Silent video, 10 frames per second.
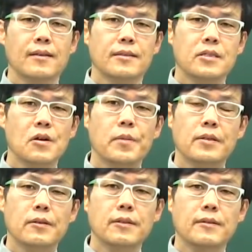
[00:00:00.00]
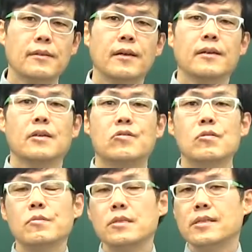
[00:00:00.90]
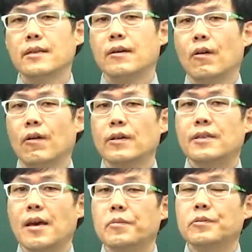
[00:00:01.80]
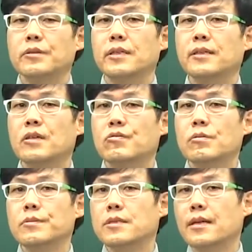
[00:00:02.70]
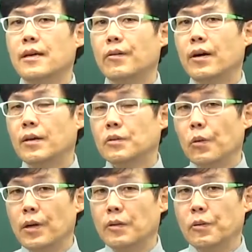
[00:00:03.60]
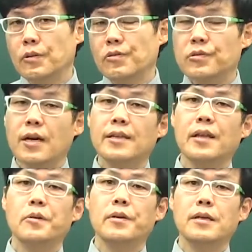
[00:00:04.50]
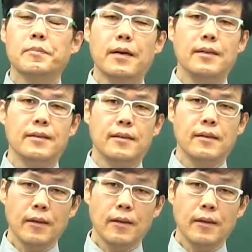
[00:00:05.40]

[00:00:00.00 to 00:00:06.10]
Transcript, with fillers: 에, 예, 시험에서는 기출 문제 거의 대부분이 기출 문제와 동일 또는 유사한 내용이 많이